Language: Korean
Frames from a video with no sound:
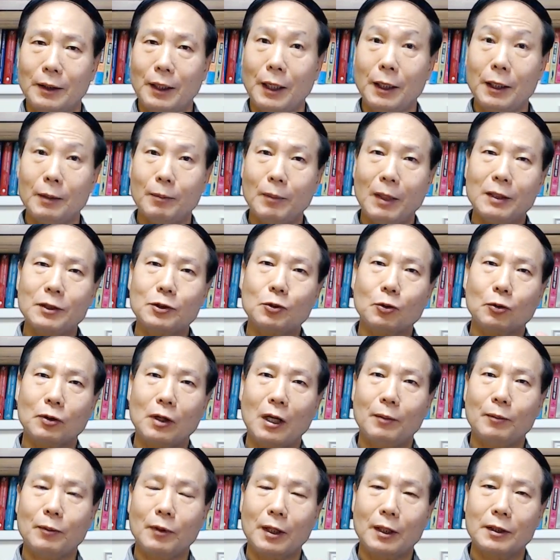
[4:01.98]
대리
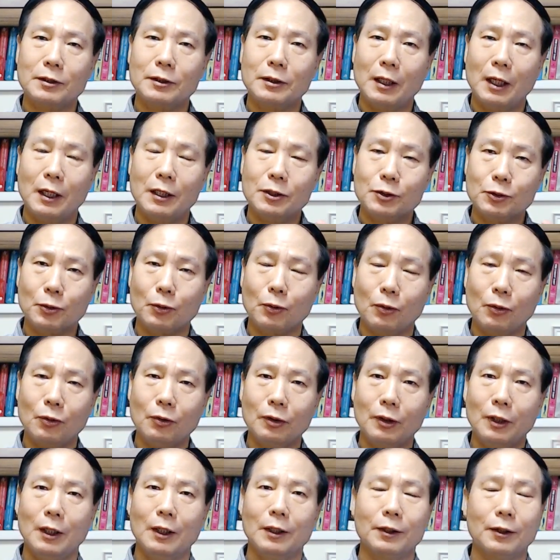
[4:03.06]
만족을 하면
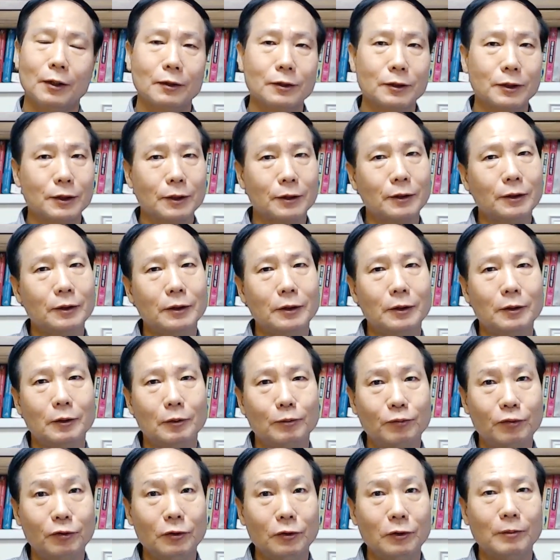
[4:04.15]
할수록 현실을
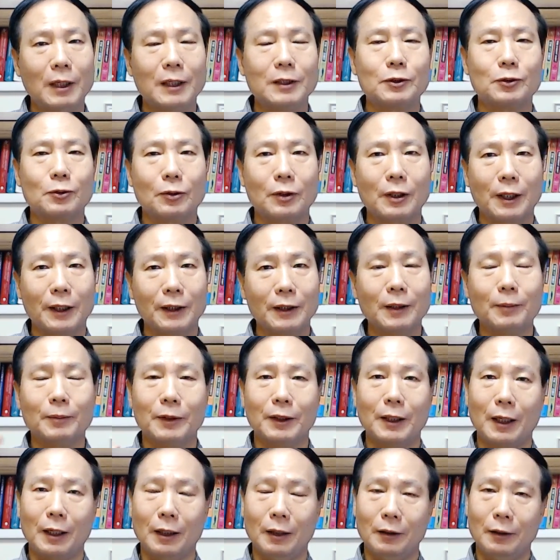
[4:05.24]
불만족하게
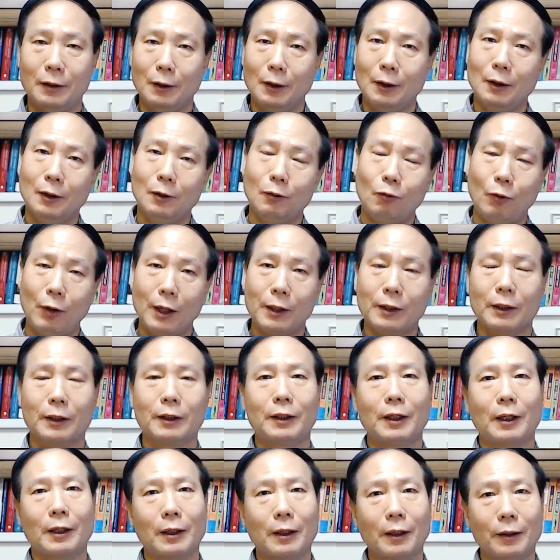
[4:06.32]
됩니다. 왜 그렇게
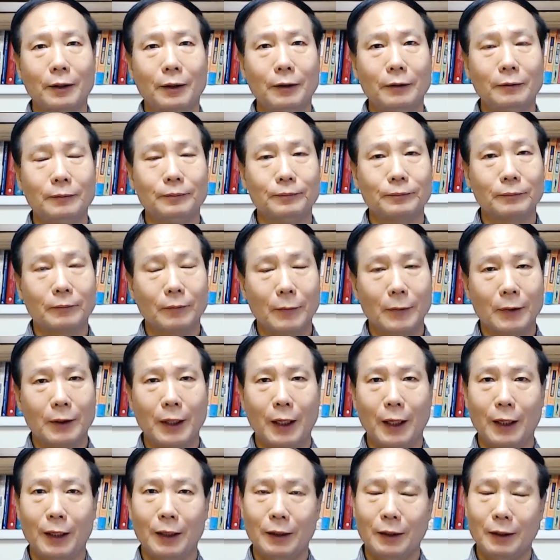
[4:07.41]
될까요?
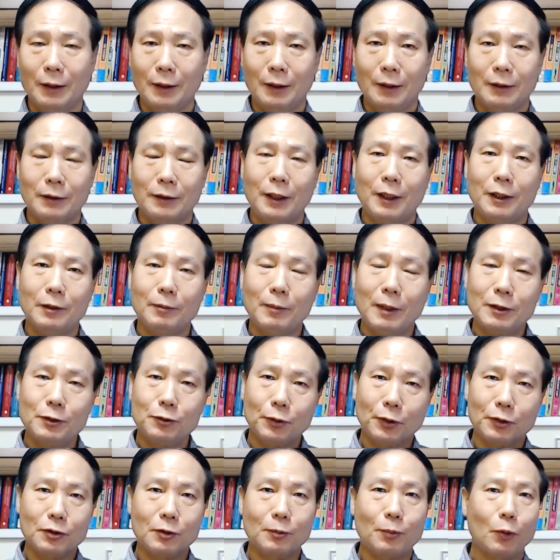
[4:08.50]
네,
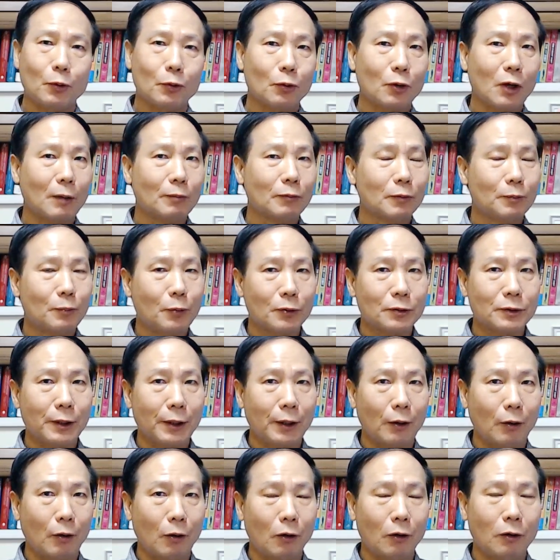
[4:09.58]
대리만족에서 보는 거 한번
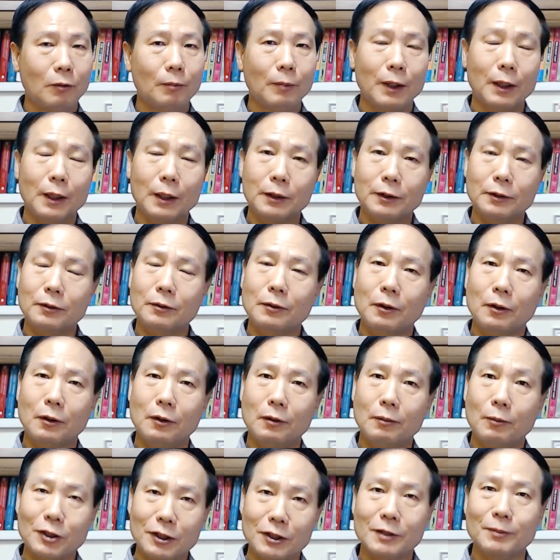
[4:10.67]
보세요. 얼마나 크고
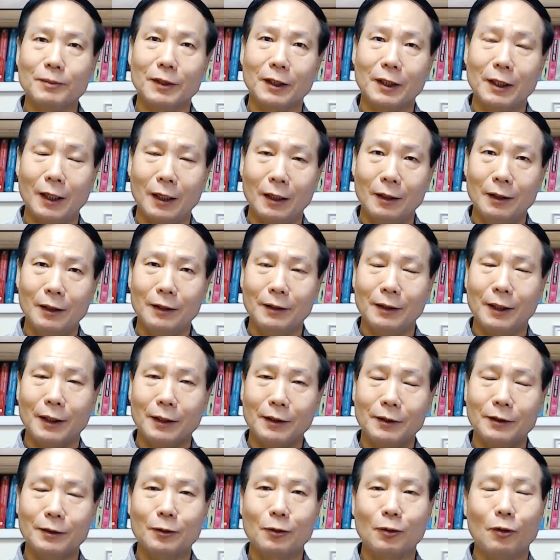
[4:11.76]
멋있습니까? 네,
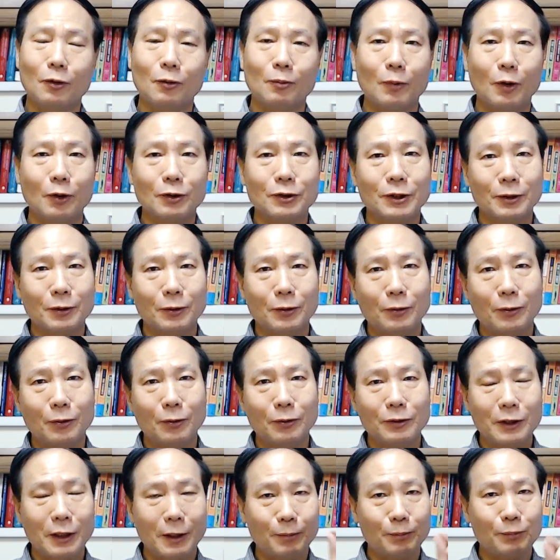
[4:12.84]
크고
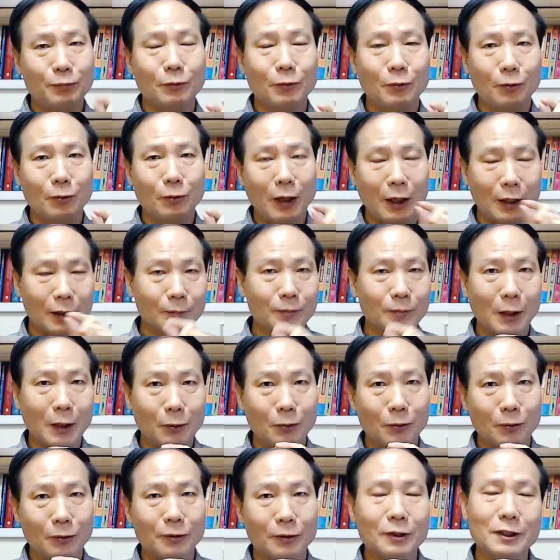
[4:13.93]
멋있고 예쁘고
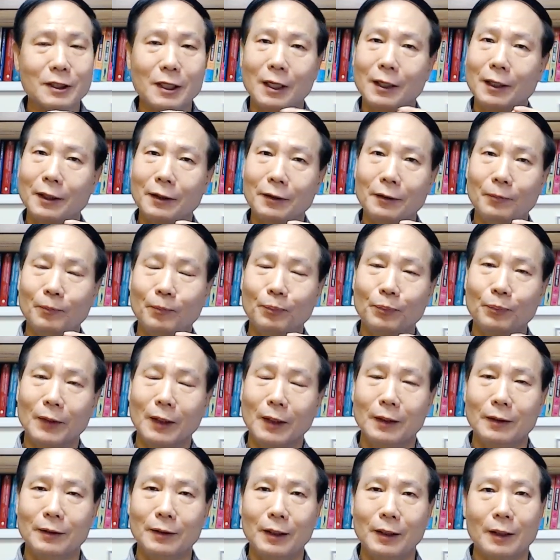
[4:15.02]
아름답고 그렇지 않아요?
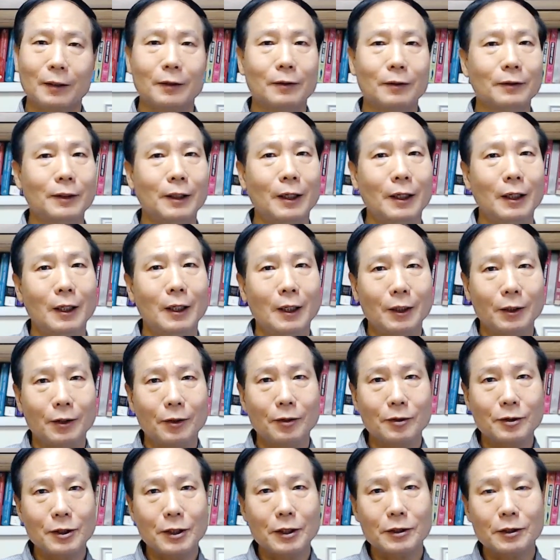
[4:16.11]
네, 그런데
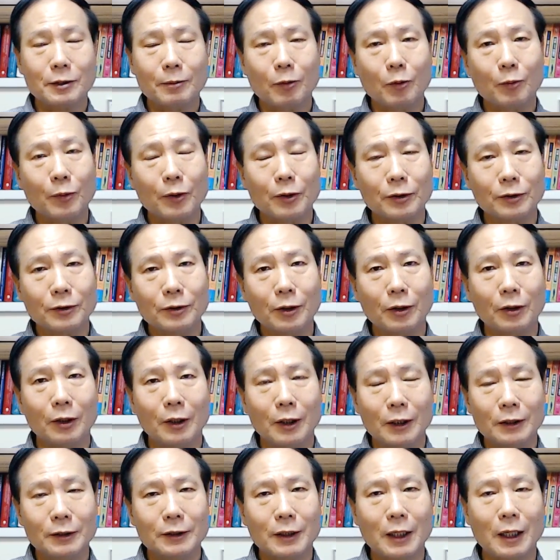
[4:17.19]
현실에서 보면은요,
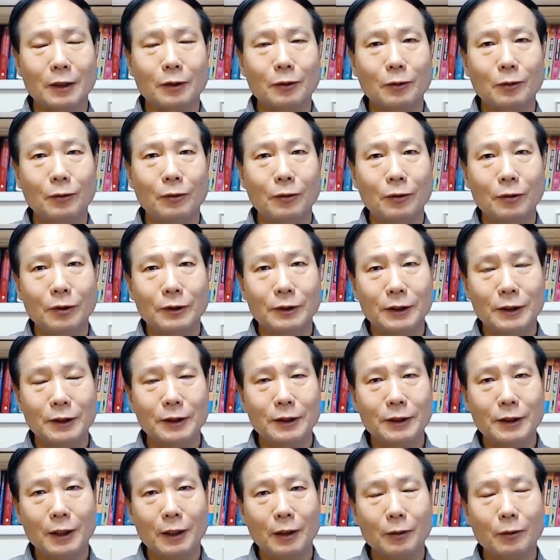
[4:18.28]
작고
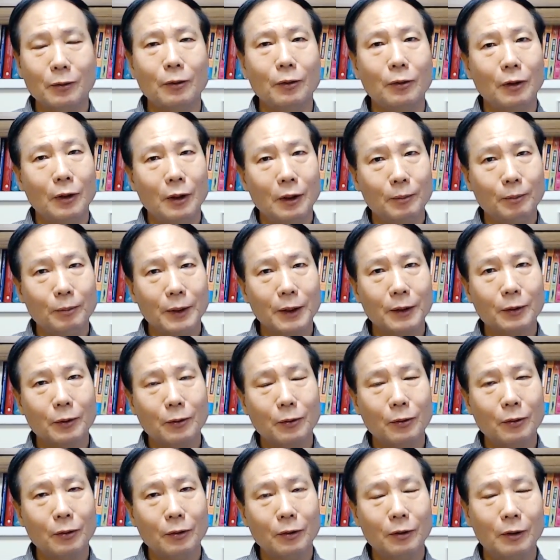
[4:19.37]
시시하고
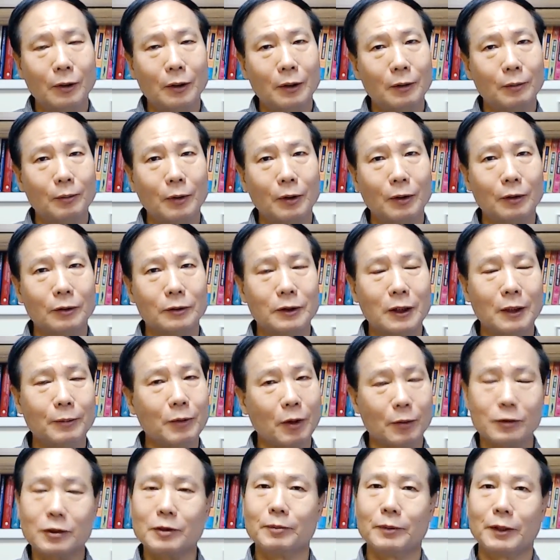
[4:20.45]
믿고 뭐
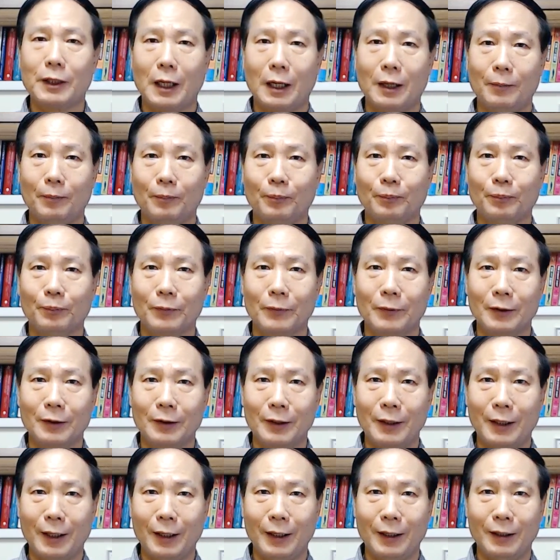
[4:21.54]
재미없습니다.
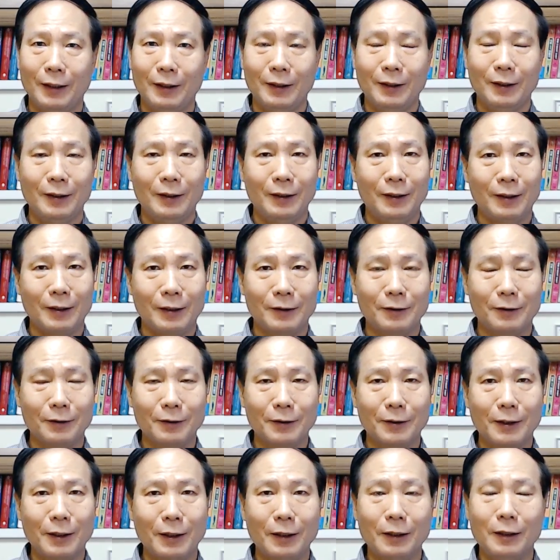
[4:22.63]
네, 네
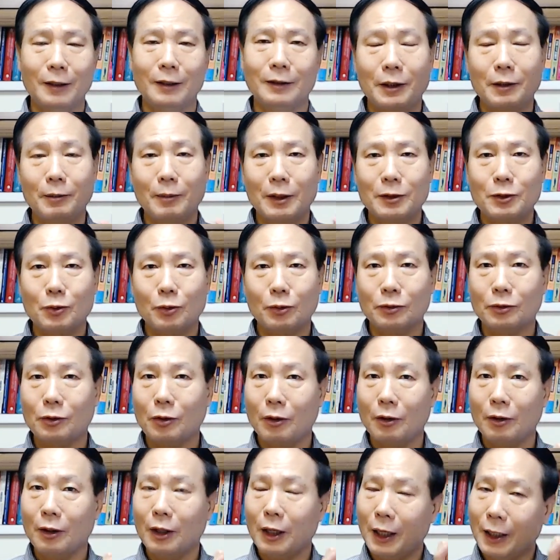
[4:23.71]
그러니까 대리만족을
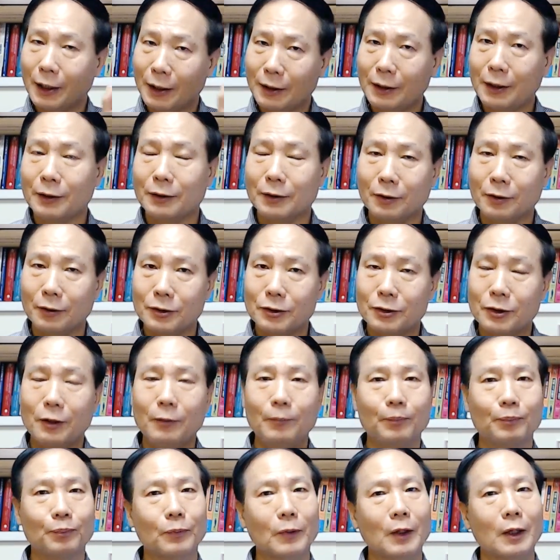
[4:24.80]
더 하게 되는
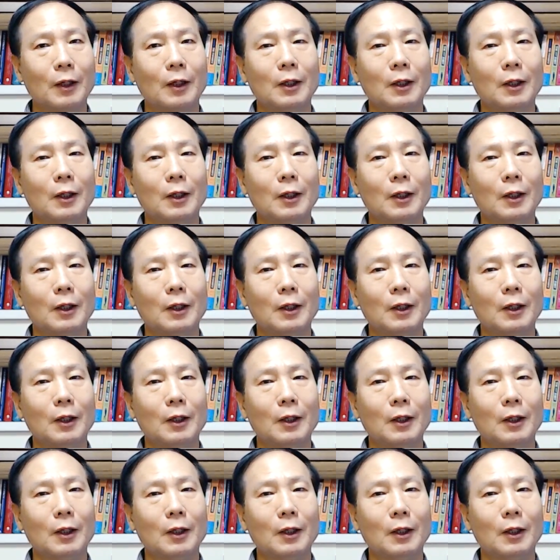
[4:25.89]
거죠.